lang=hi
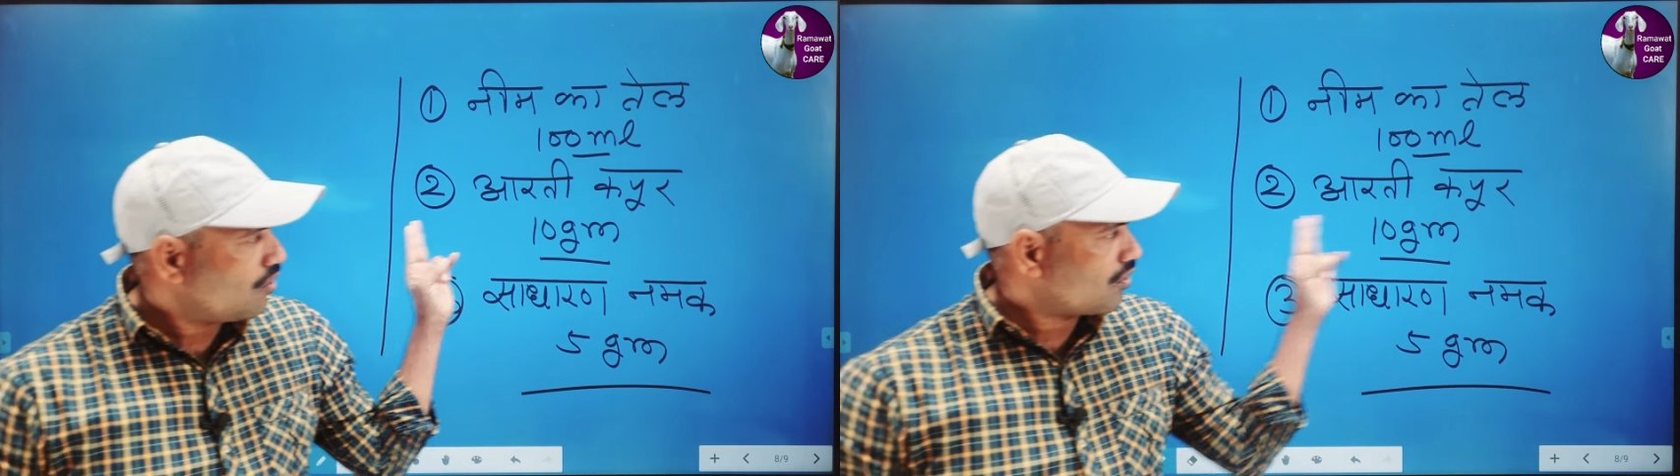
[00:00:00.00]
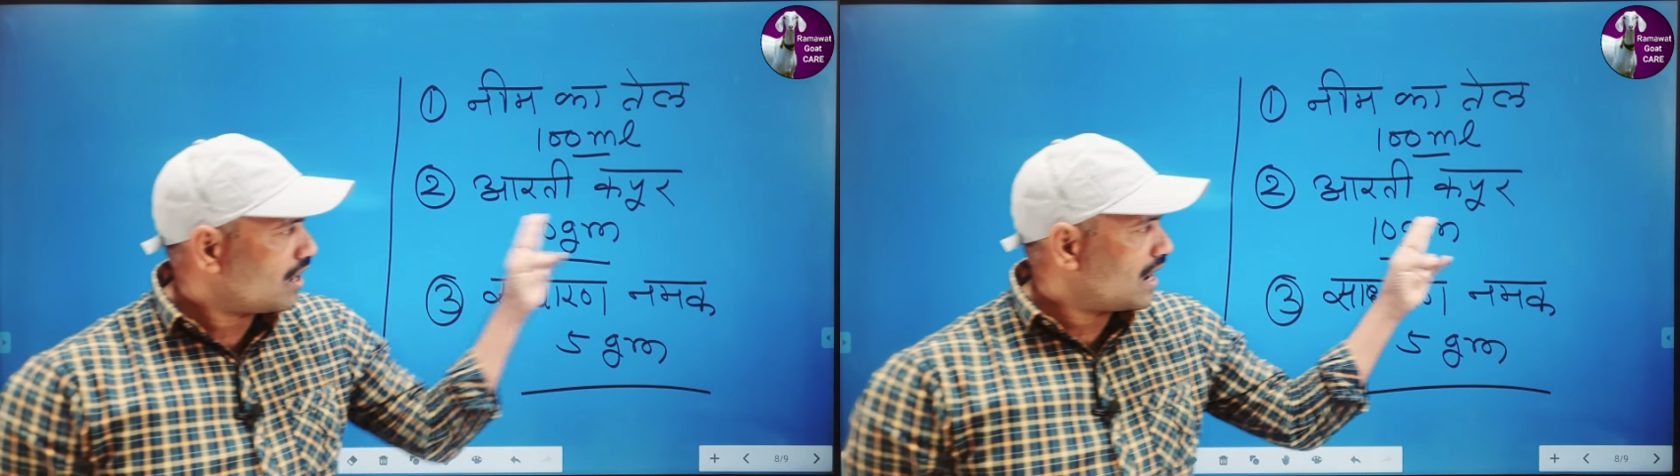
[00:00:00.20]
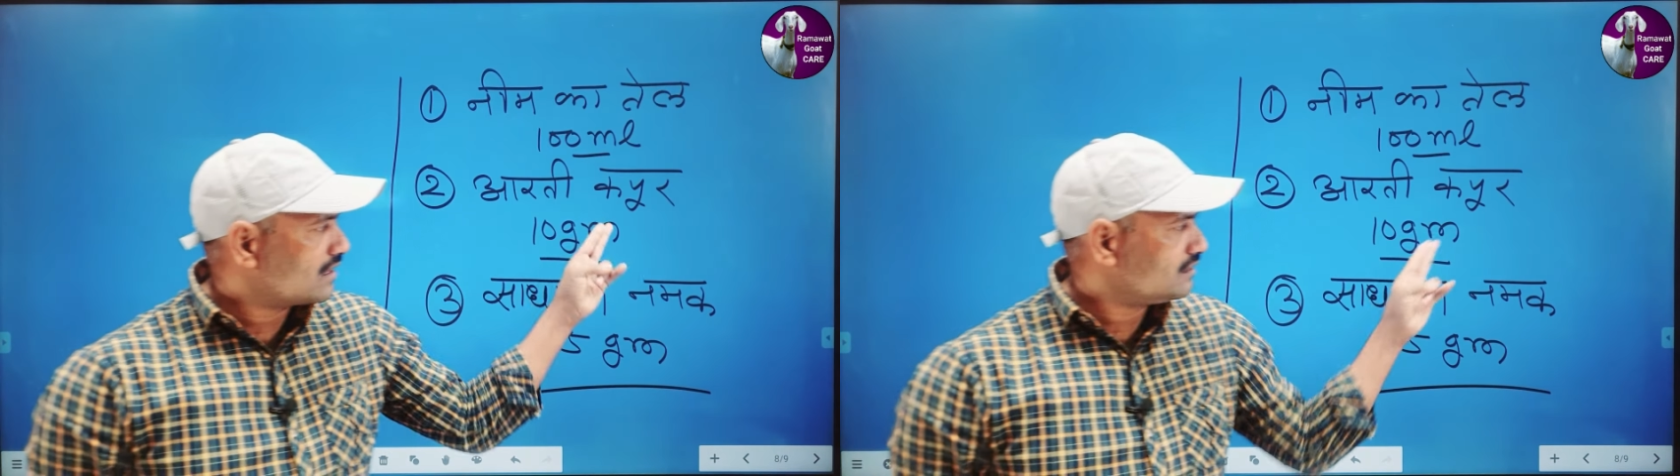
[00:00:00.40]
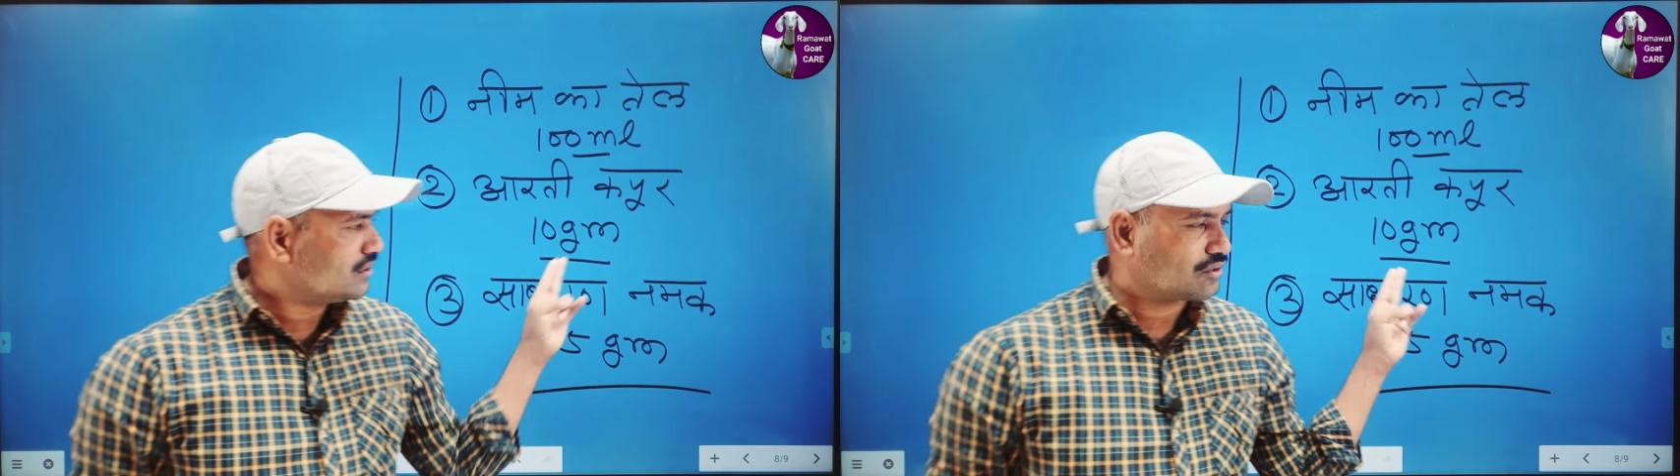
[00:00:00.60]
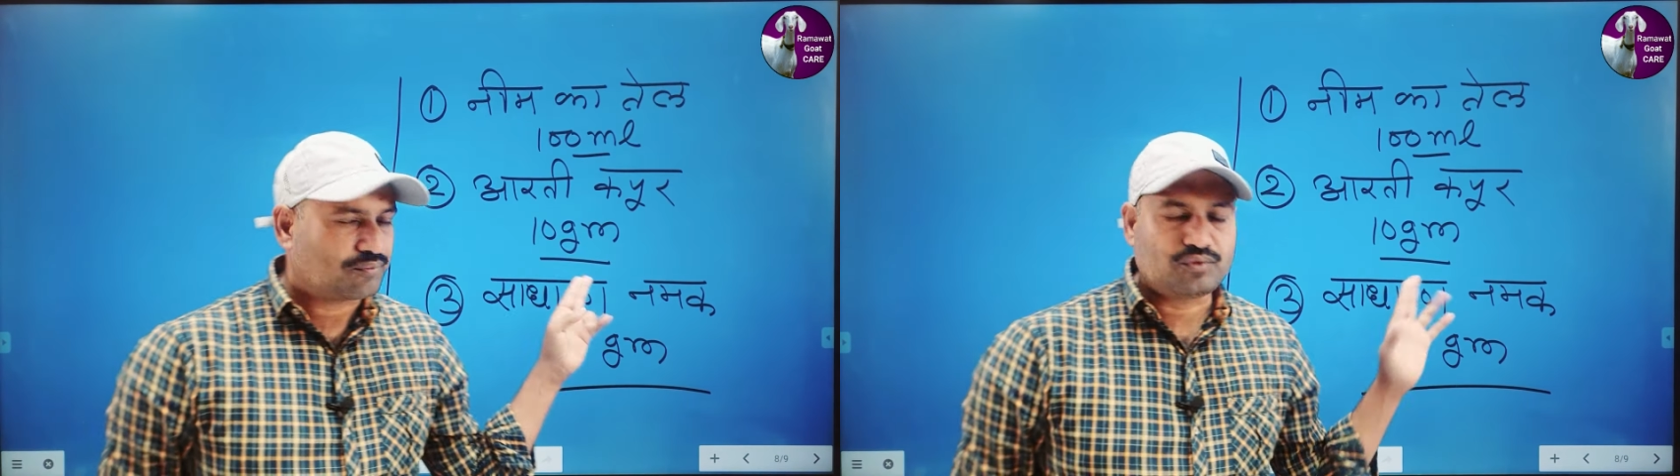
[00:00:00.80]
और
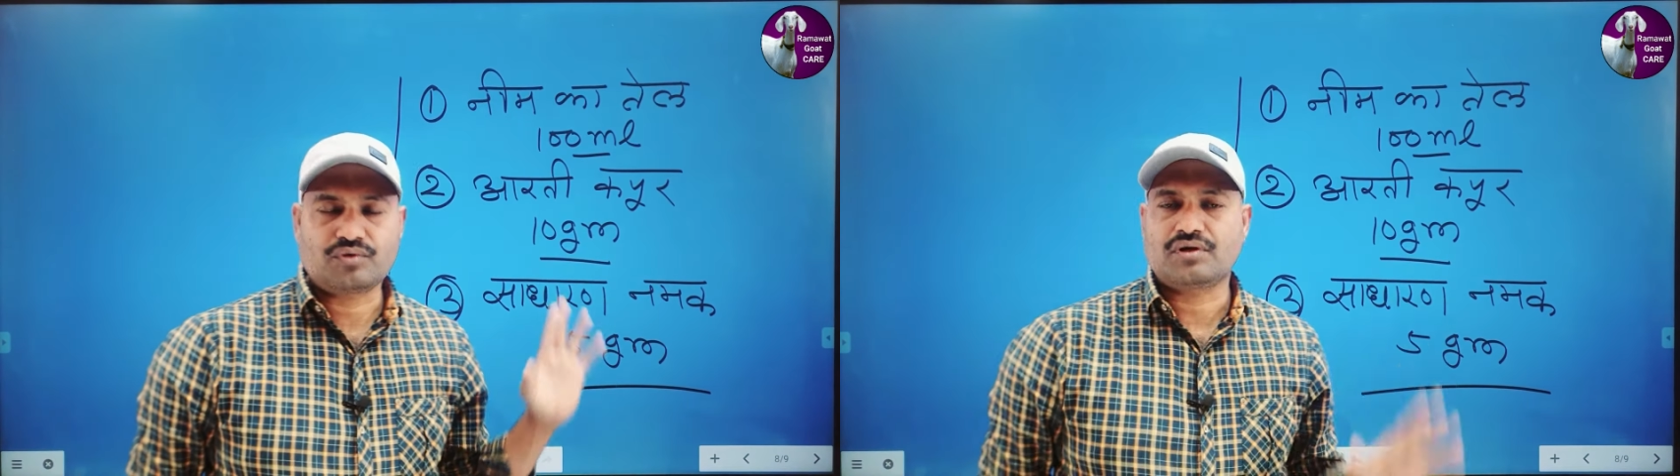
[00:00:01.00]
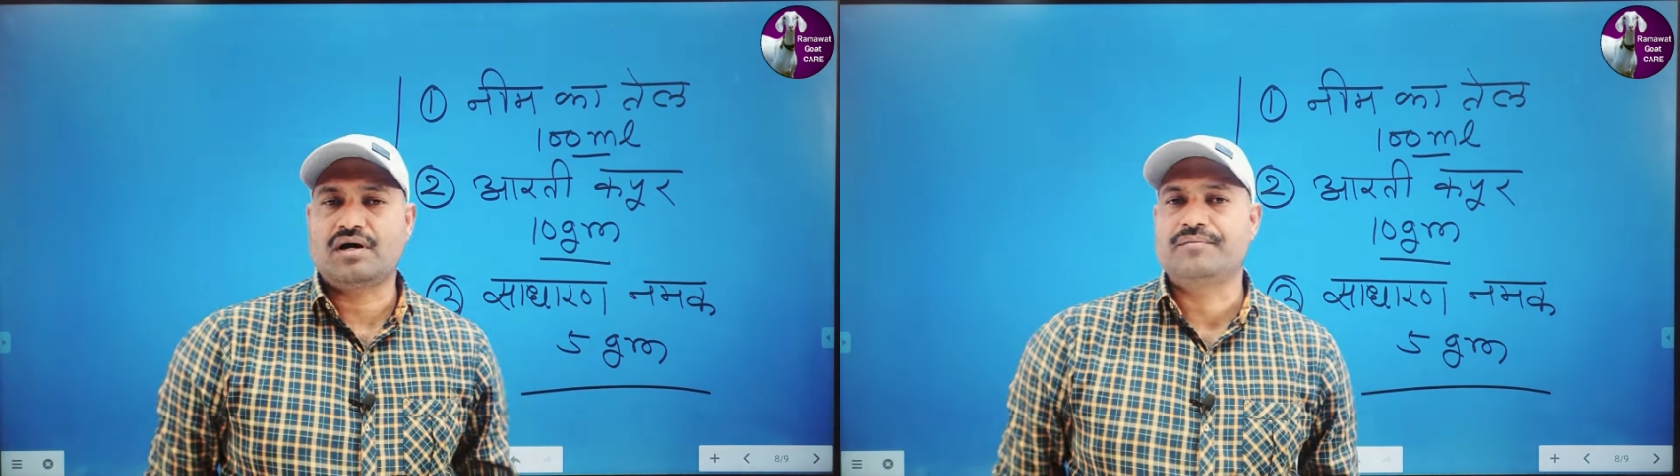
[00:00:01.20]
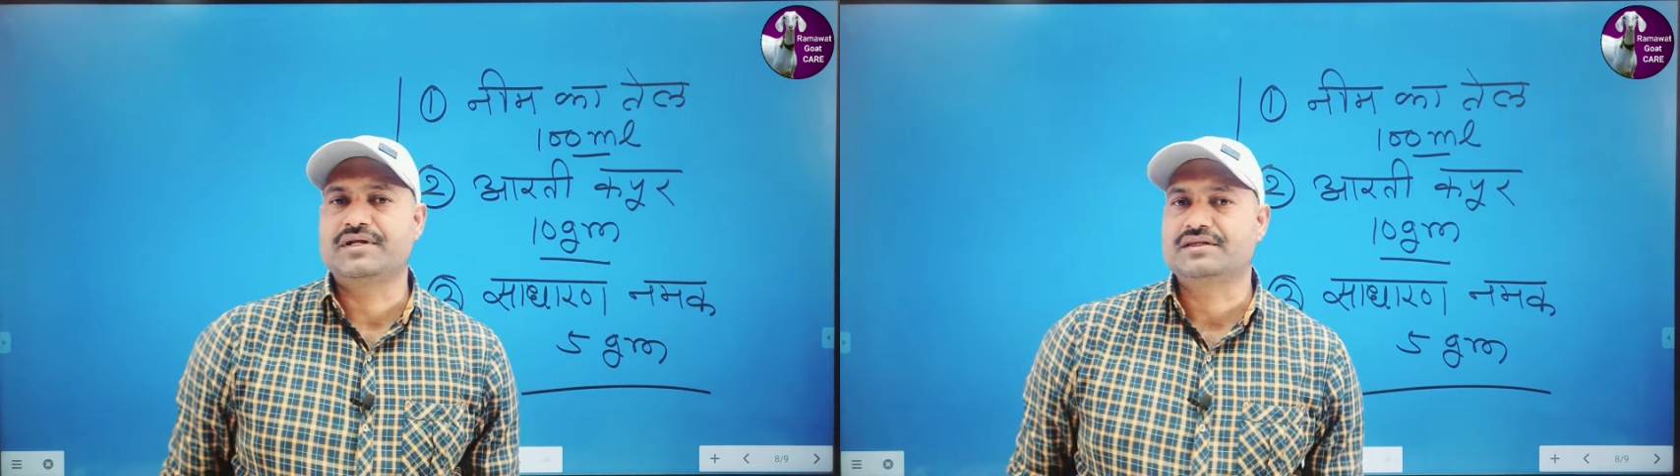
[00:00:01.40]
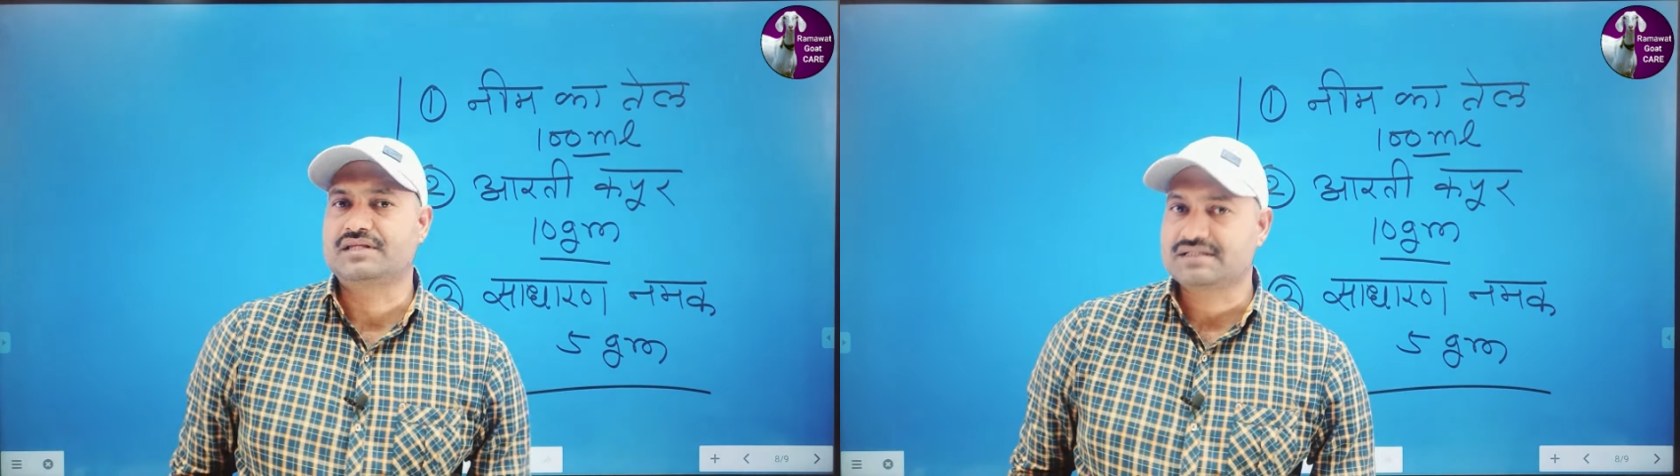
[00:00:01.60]
आरती कपूर हमने